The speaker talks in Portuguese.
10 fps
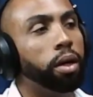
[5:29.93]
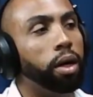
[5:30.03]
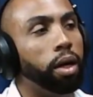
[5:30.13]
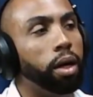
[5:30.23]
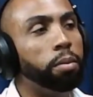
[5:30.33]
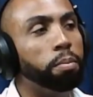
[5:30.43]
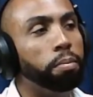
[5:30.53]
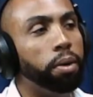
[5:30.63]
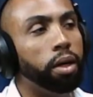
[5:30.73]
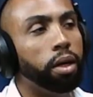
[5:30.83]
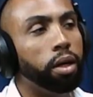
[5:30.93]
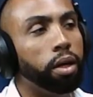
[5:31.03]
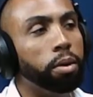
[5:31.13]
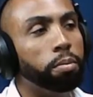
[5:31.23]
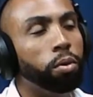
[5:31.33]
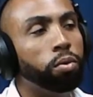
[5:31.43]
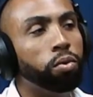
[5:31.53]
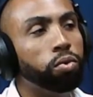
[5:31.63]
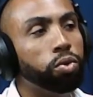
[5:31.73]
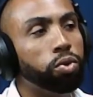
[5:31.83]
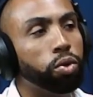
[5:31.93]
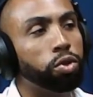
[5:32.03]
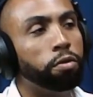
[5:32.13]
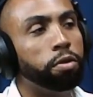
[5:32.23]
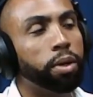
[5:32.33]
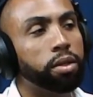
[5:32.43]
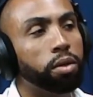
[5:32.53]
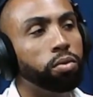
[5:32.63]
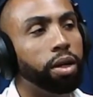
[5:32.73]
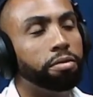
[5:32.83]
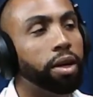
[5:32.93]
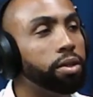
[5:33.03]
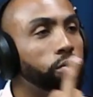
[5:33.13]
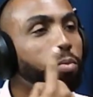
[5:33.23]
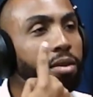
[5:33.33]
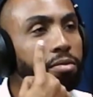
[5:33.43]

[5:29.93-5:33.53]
É, MP, MP é um concurso que eu só fui para a segunda fase uma